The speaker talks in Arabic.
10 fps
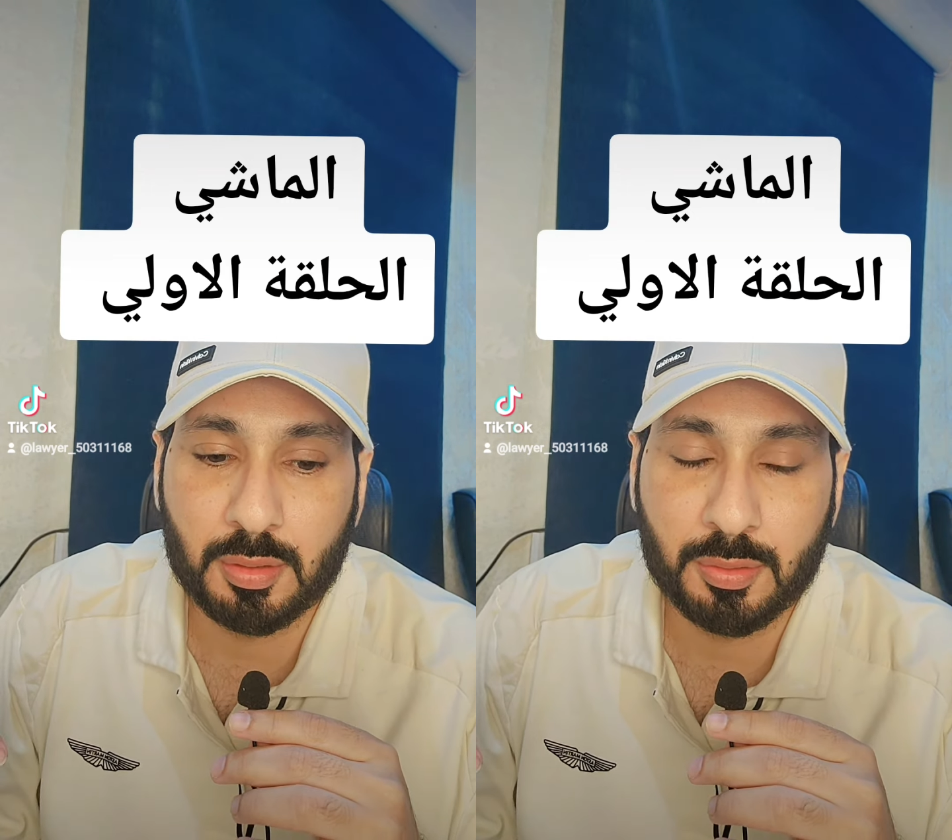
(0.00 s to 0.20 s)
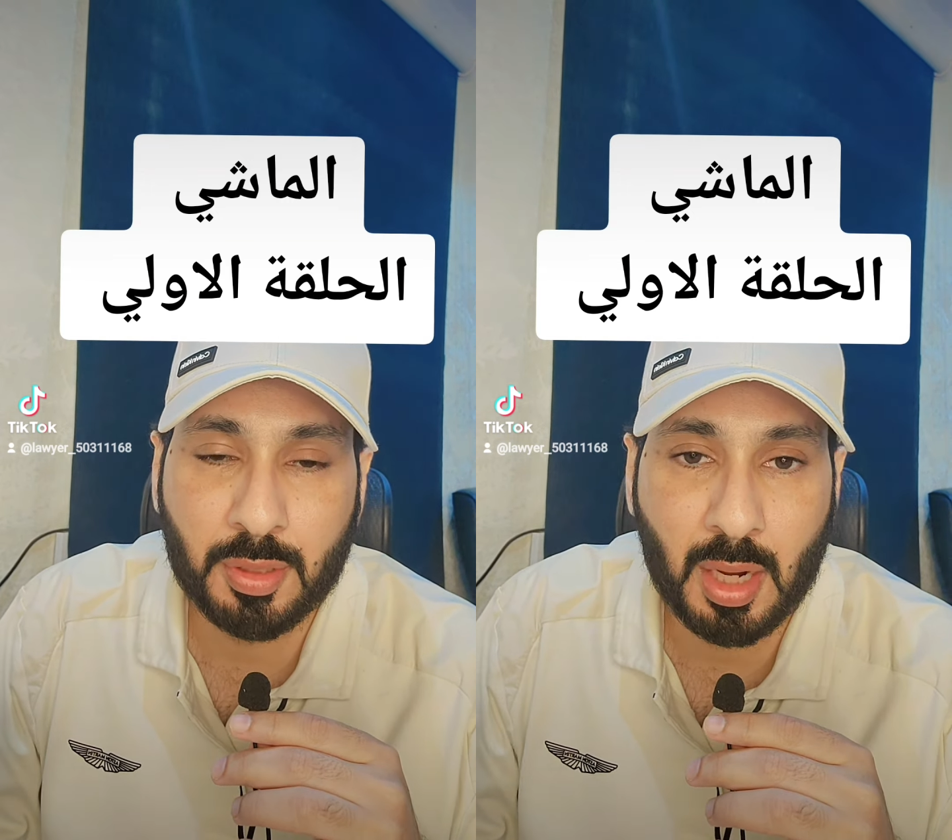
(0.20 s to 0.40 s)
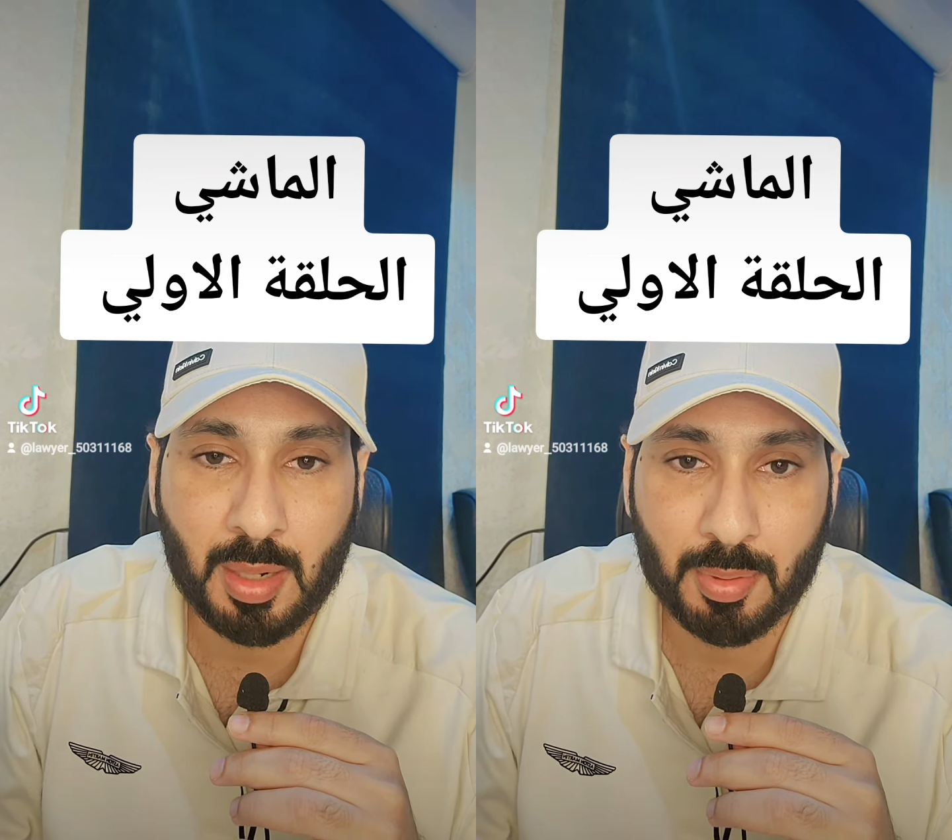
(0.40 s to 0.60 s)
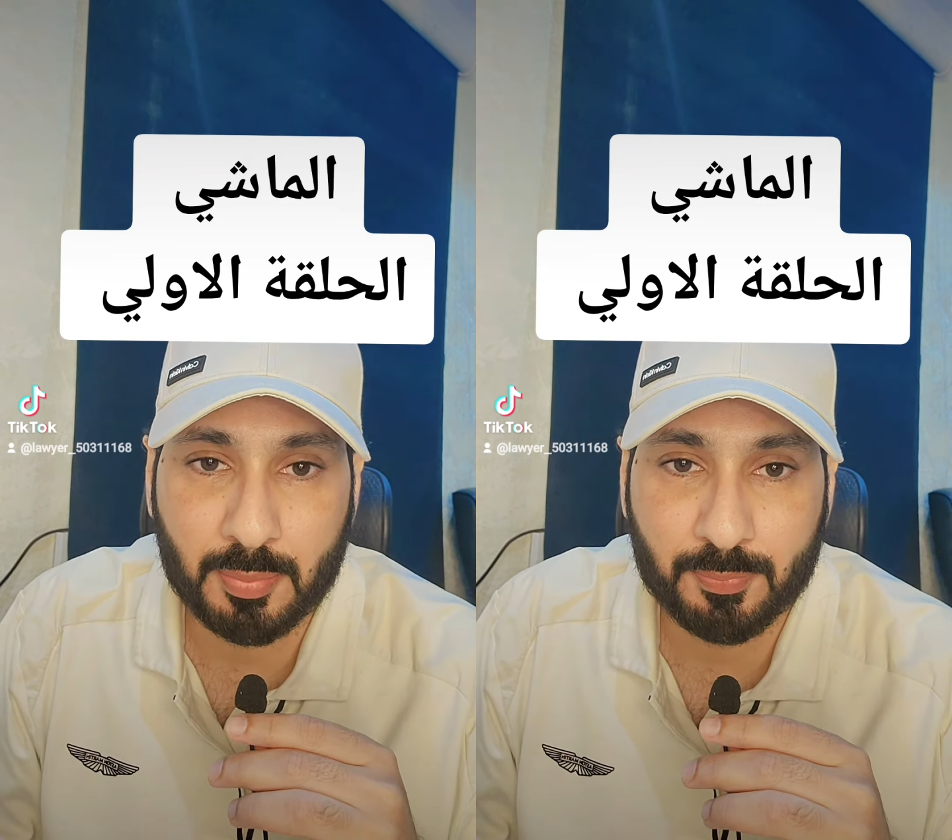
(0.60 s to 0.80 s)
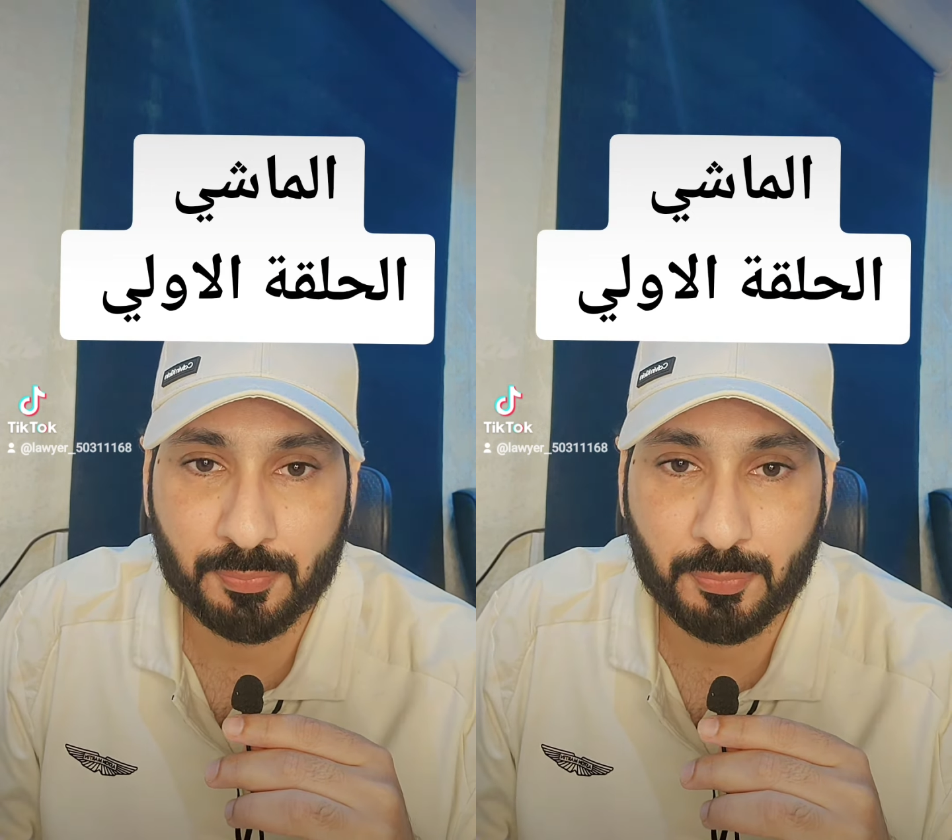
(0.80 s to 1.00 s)
دراما
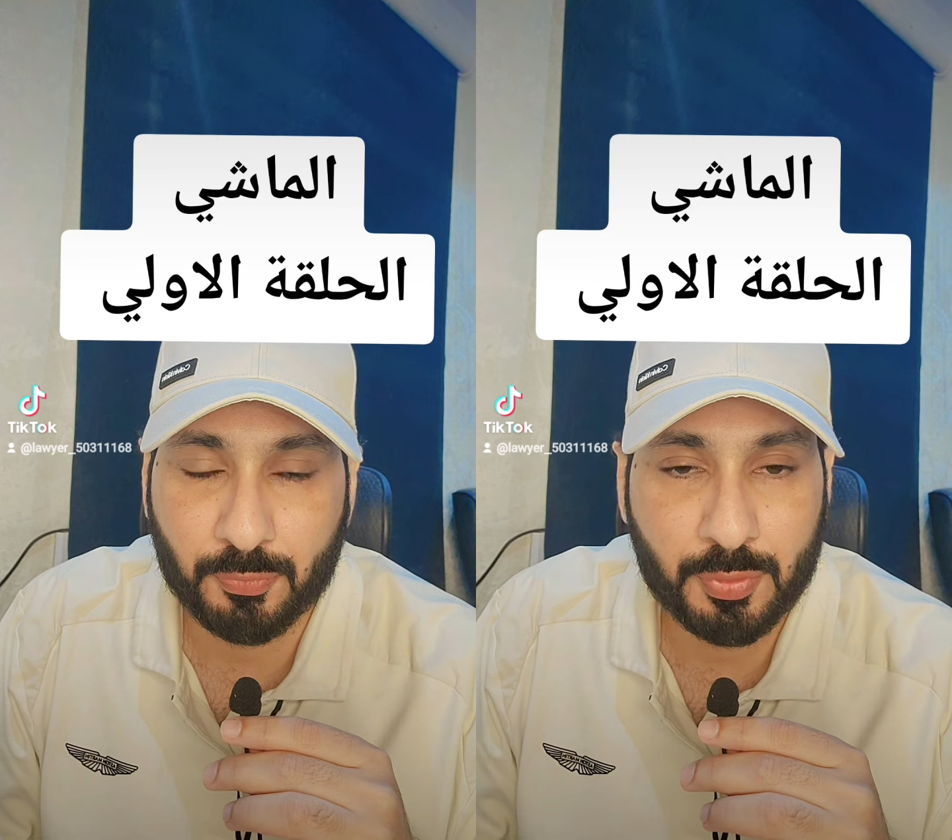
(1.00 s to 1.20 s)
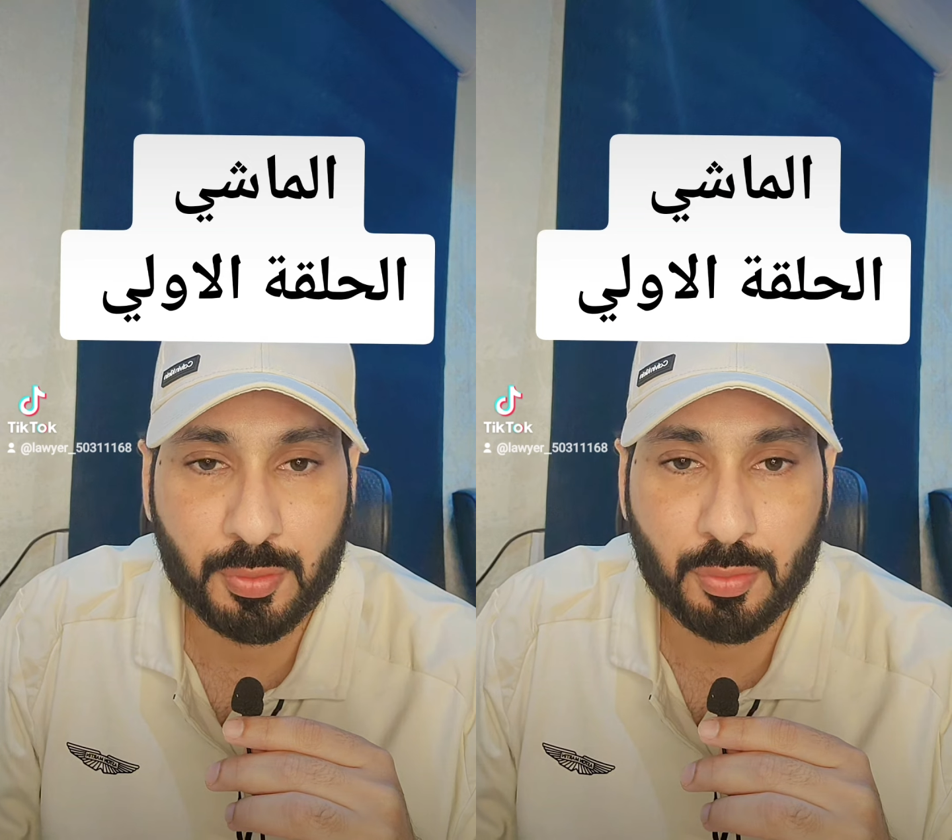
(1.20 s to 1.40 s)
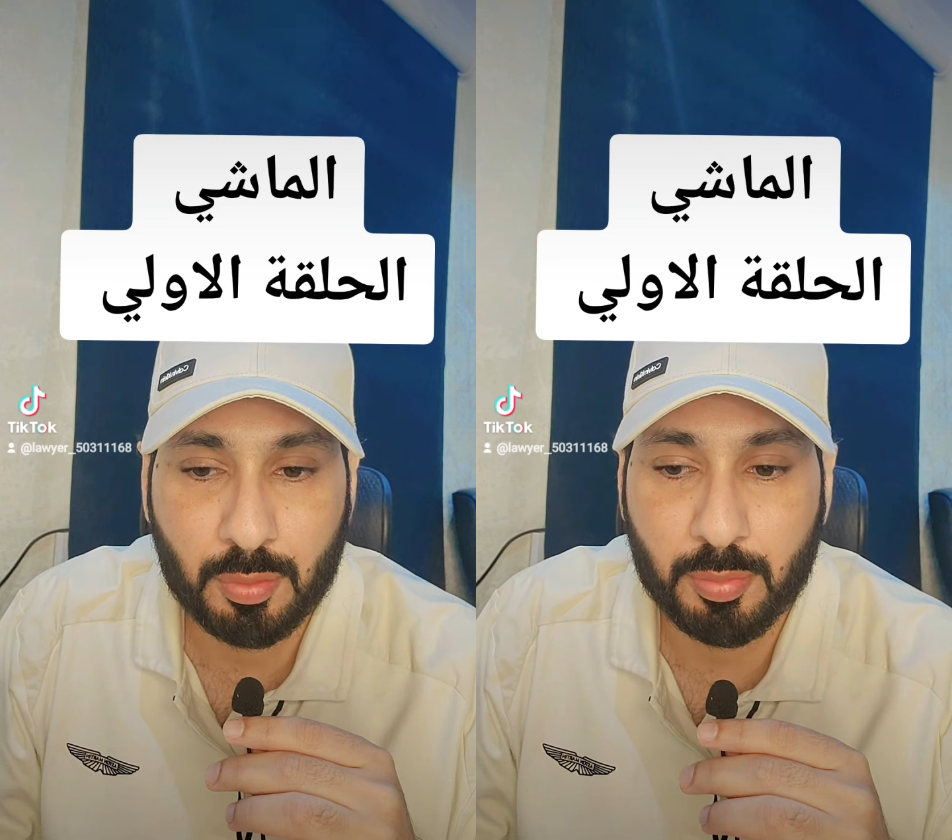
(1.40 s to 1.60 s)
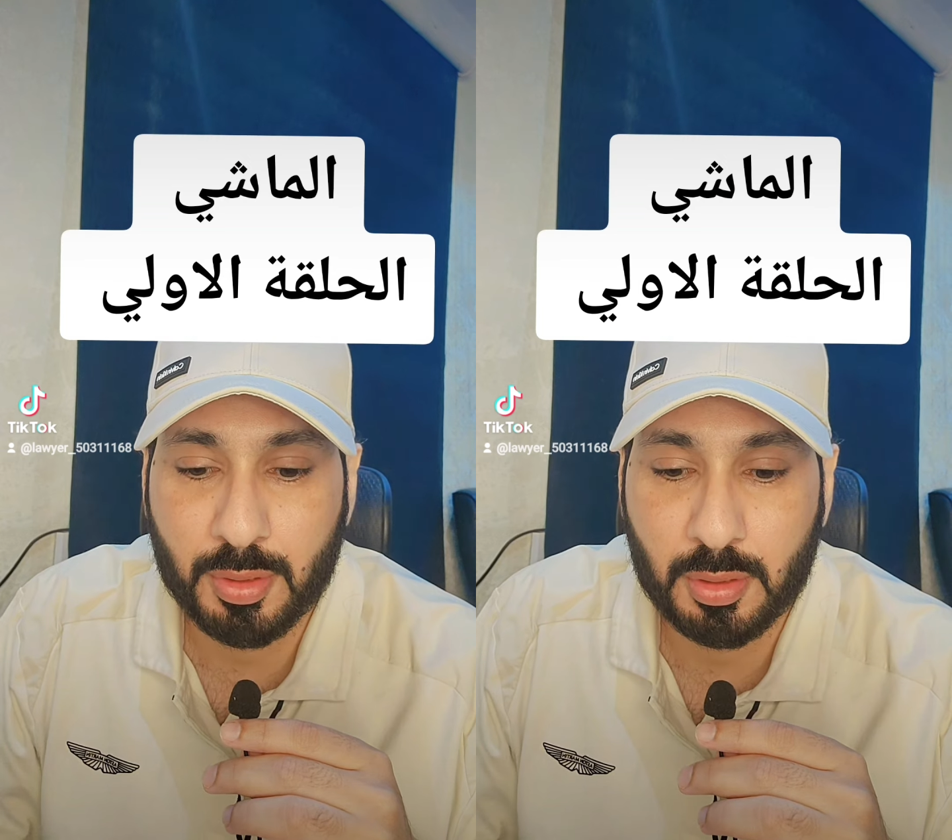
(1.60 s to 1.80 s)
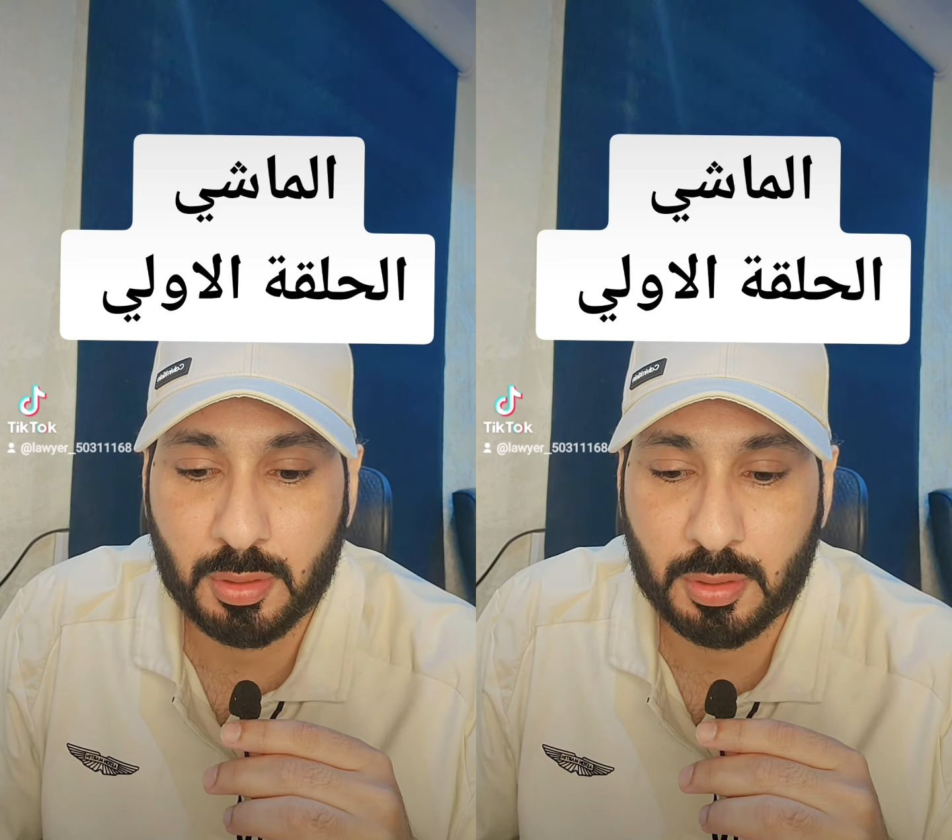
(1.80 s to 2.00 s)
في نوع
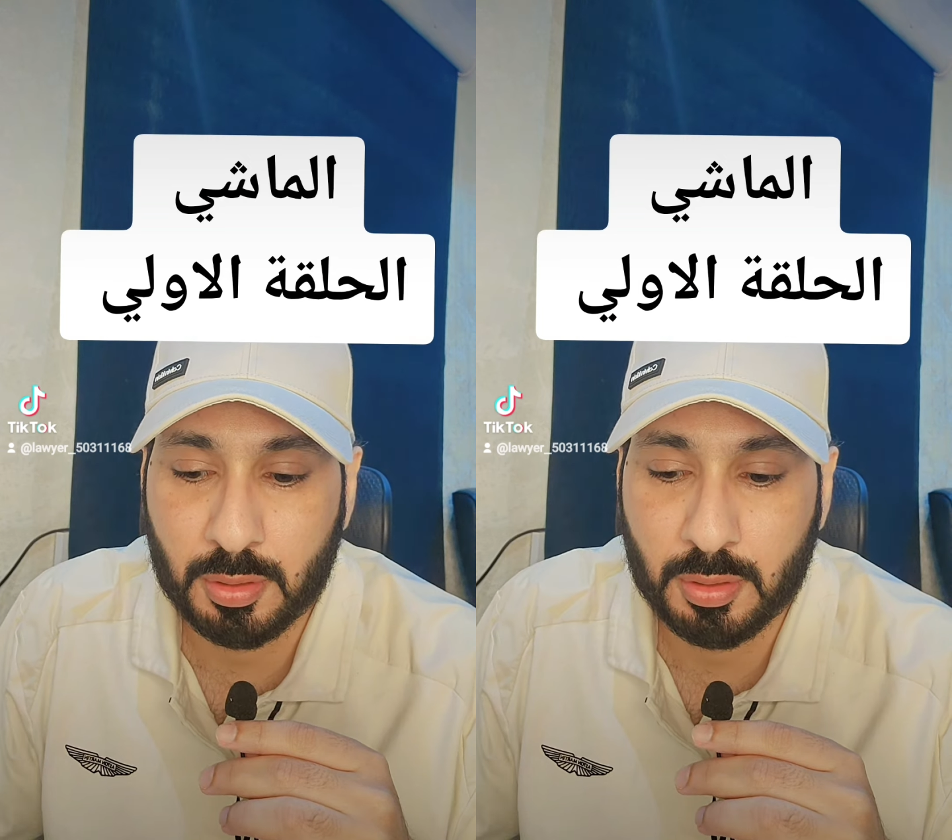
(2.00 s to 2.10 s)
من